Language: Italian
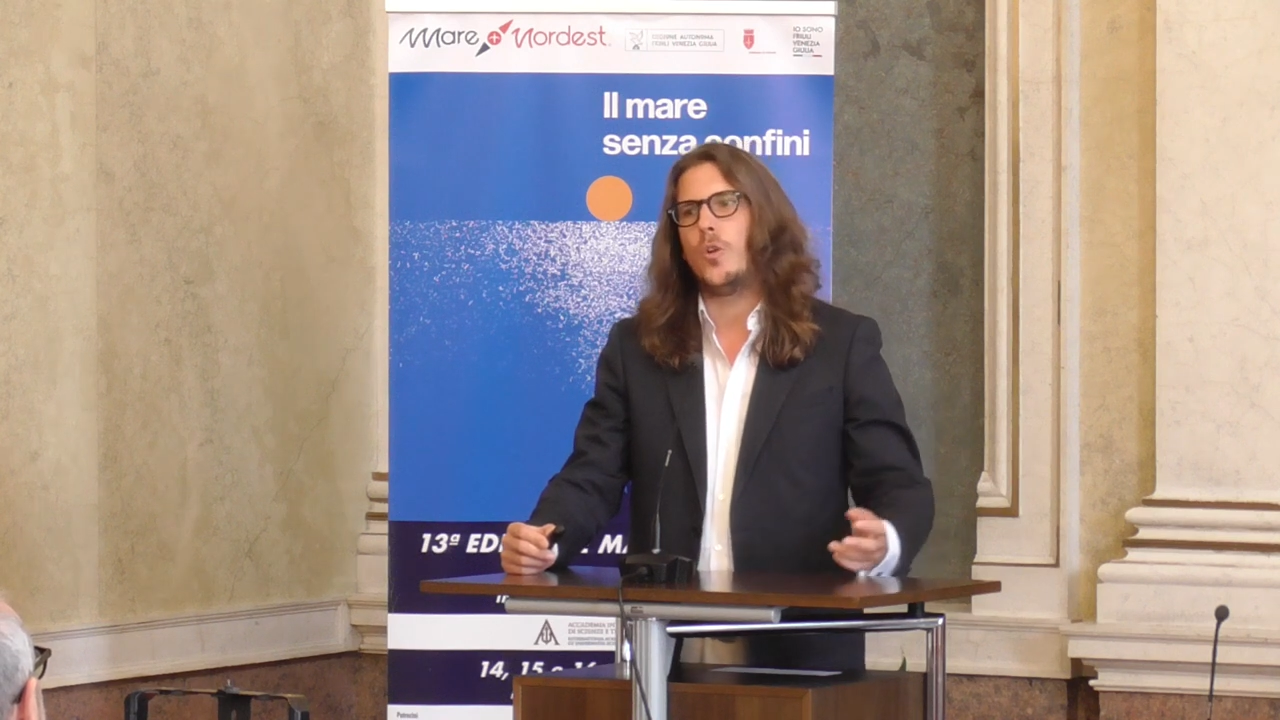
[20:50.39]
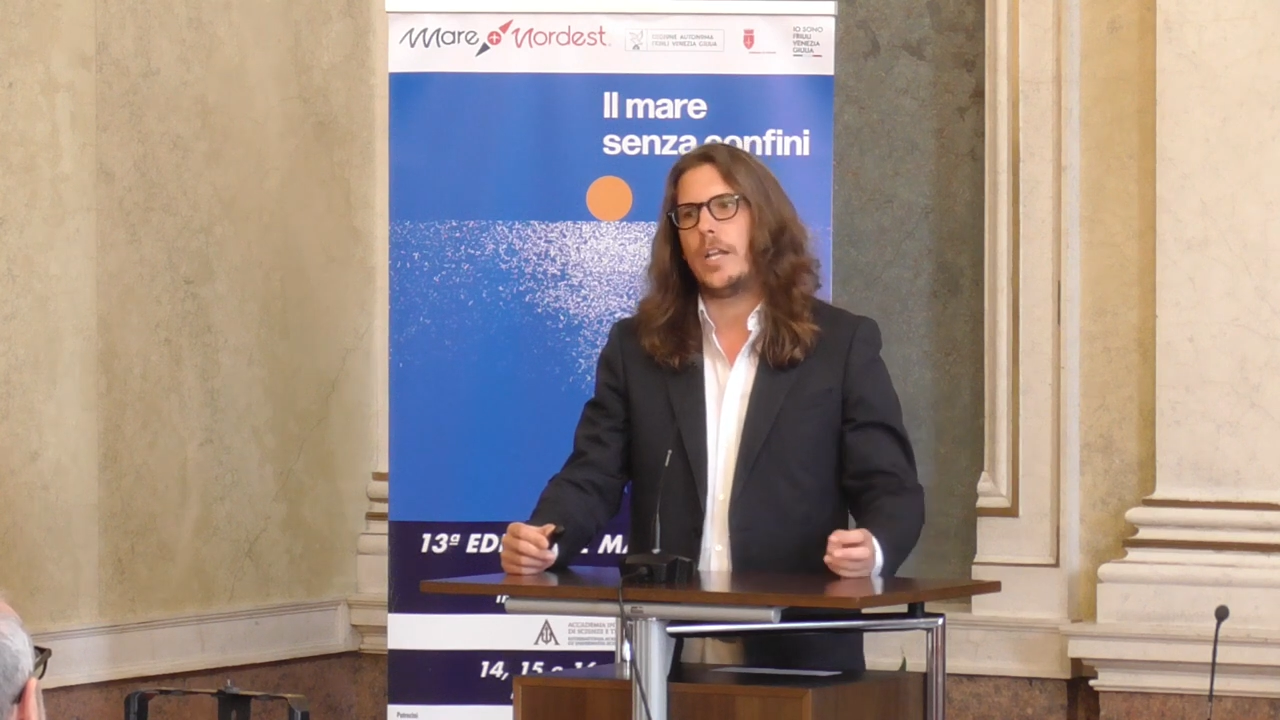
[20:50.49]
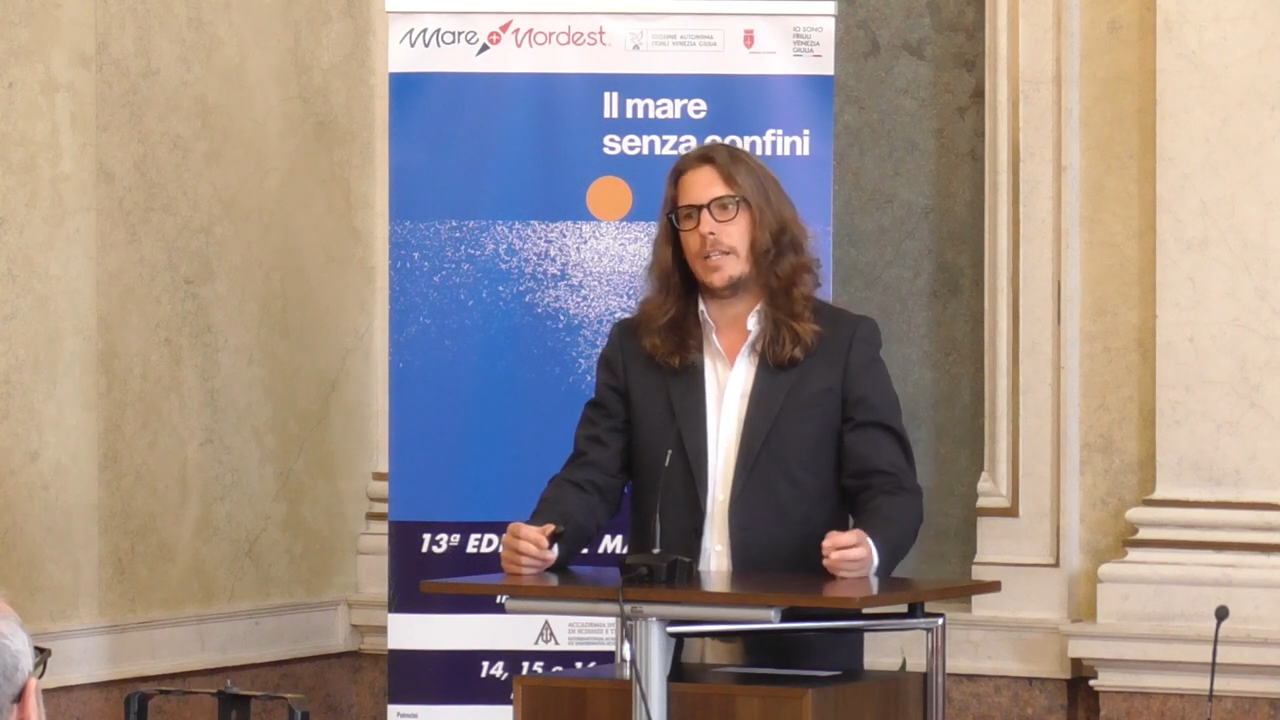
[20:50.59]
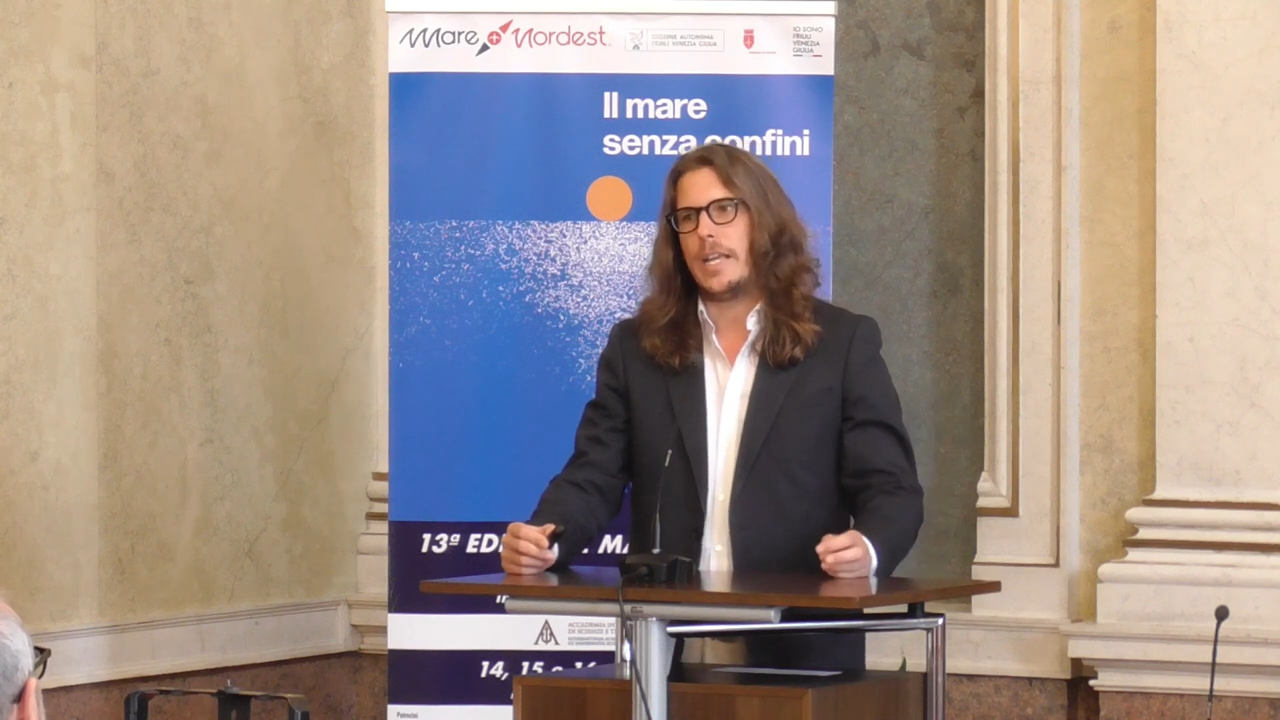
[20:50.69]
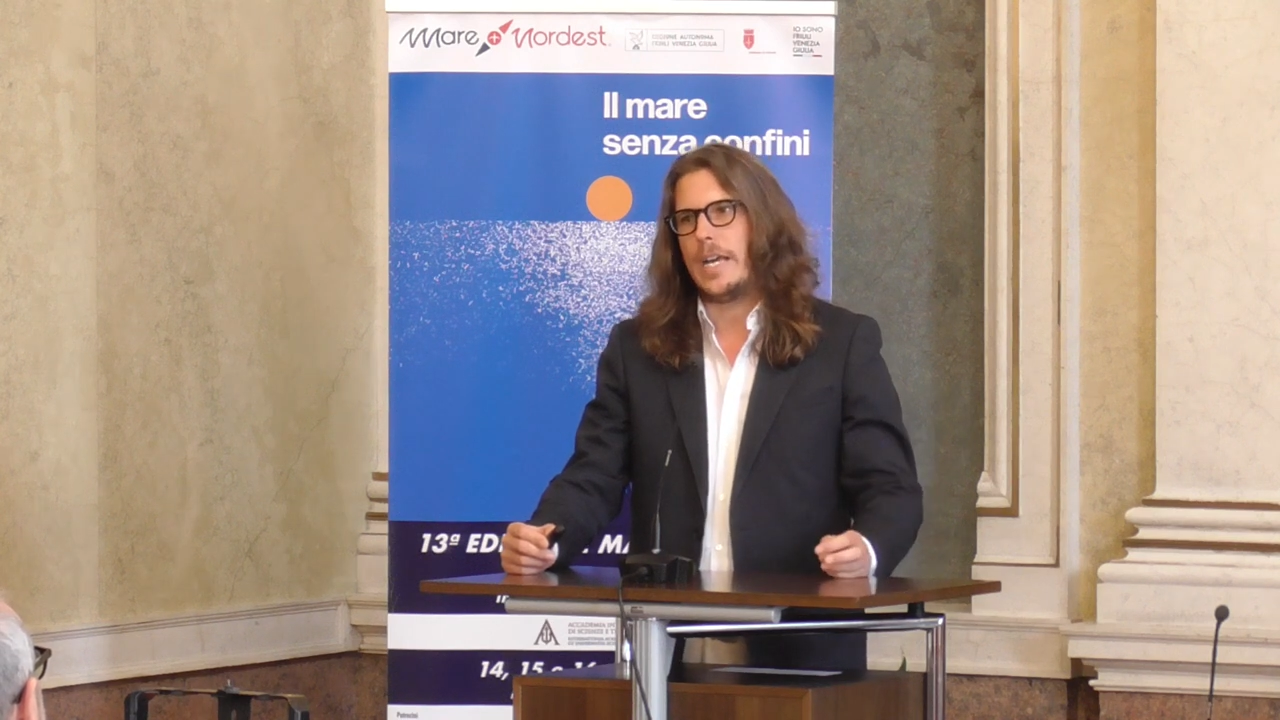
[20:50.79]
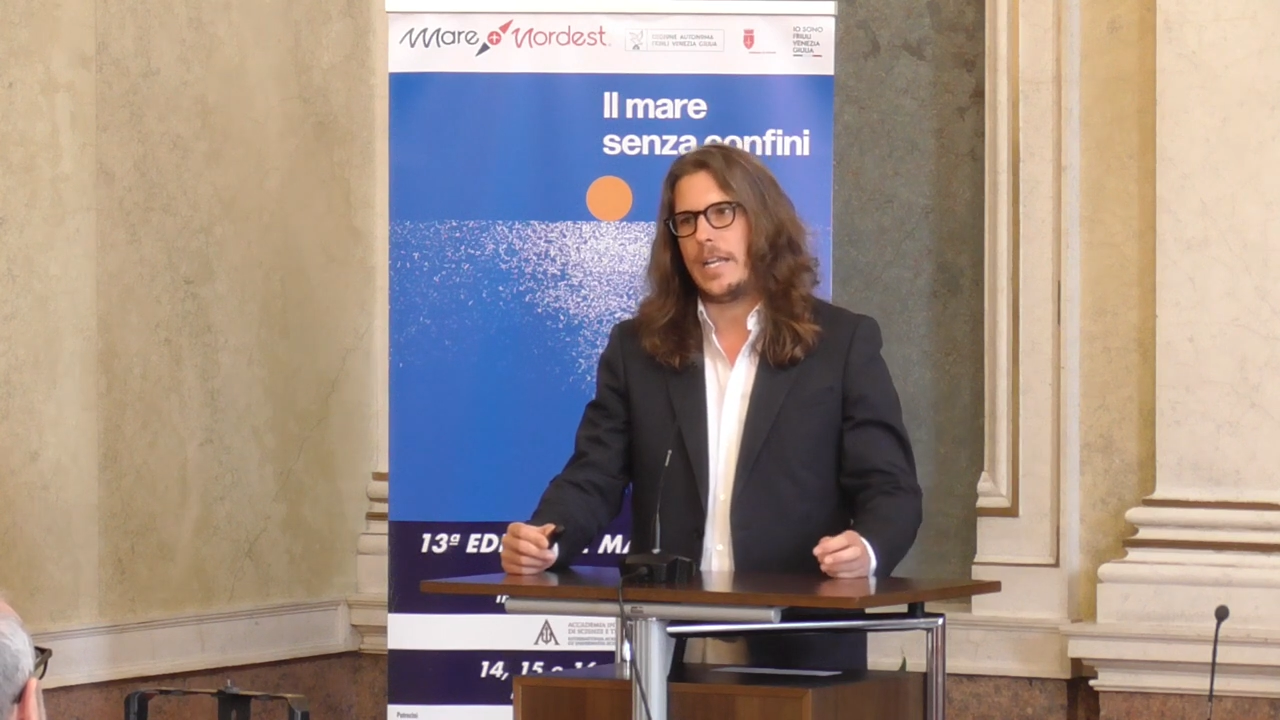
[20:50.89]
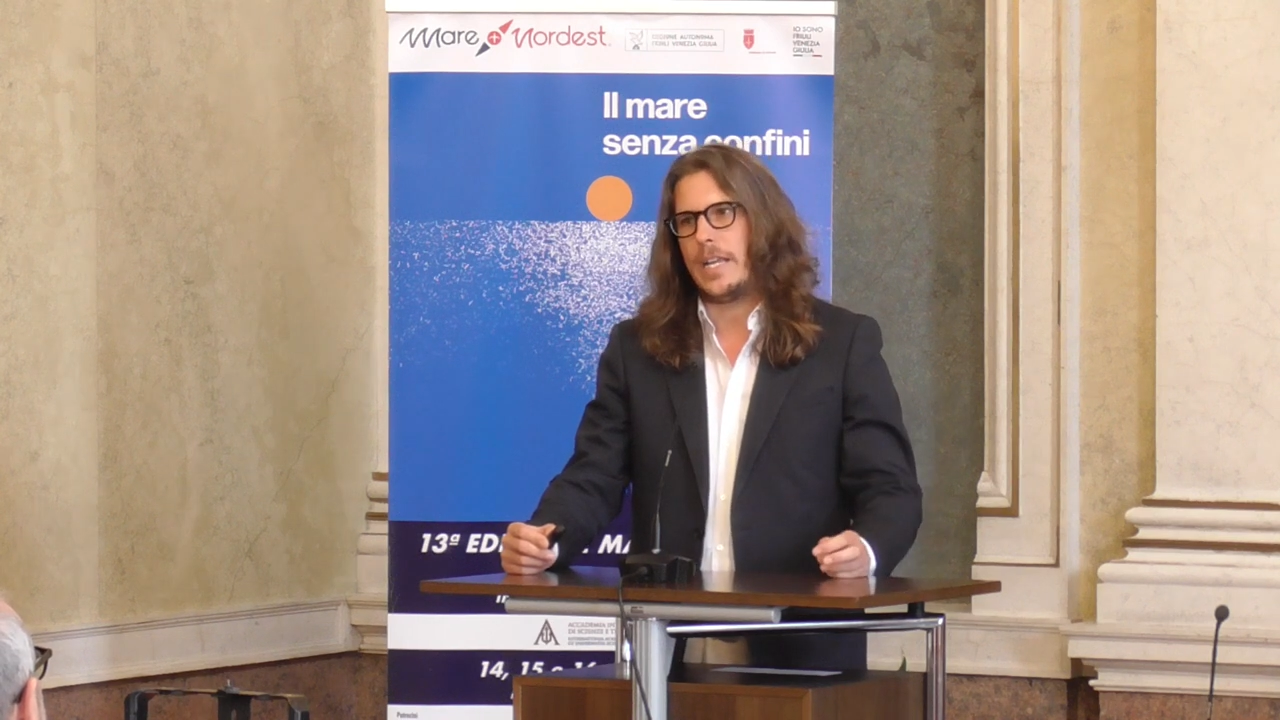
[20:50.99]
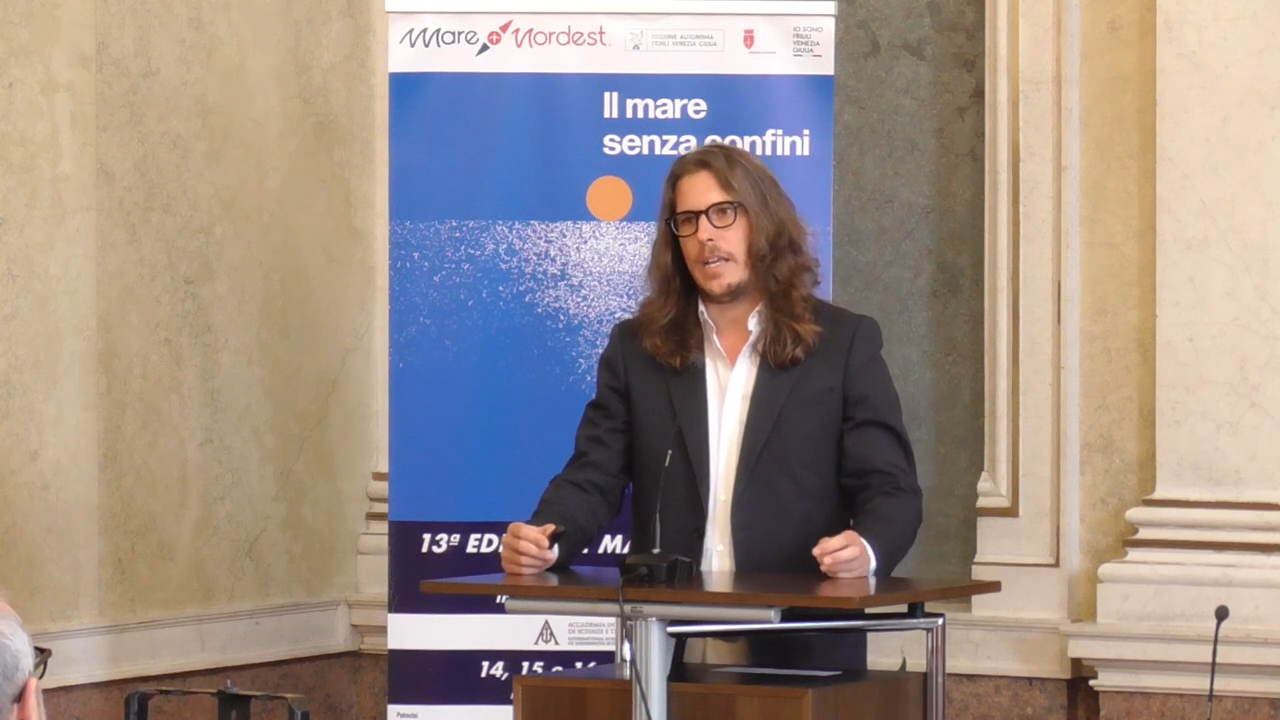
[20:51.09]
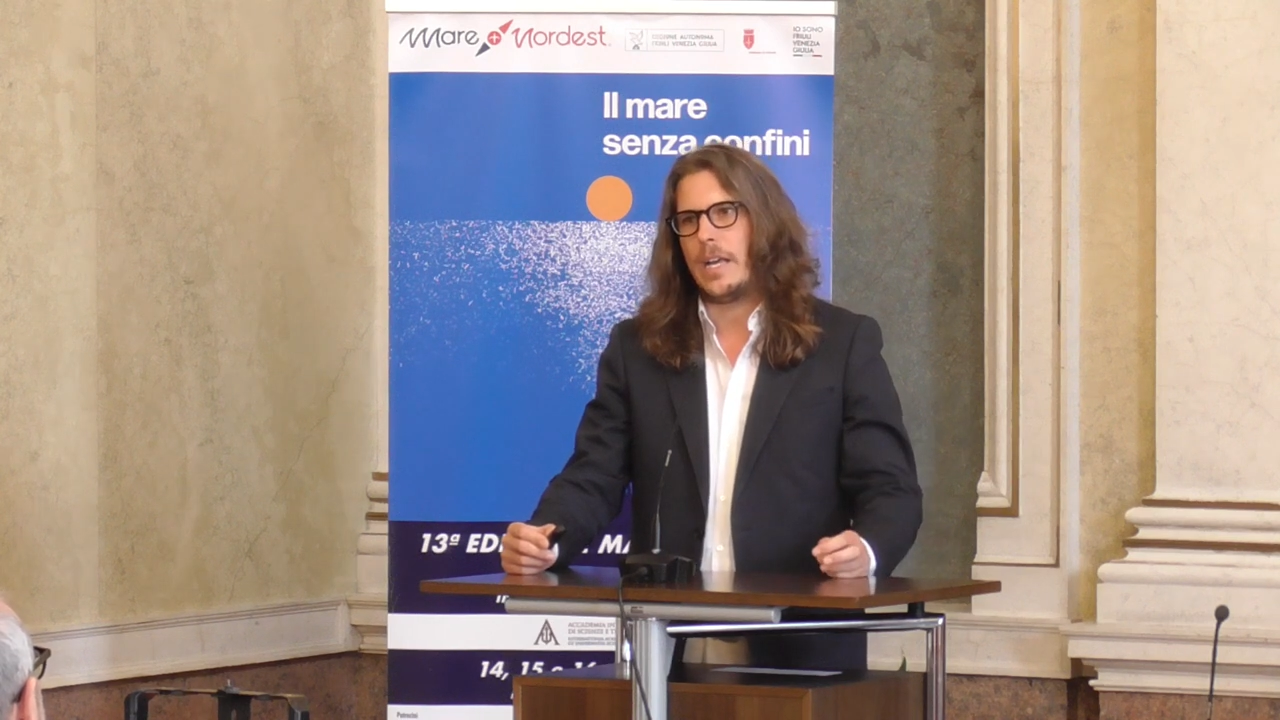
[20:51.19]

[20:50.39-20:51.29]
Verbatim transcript: andare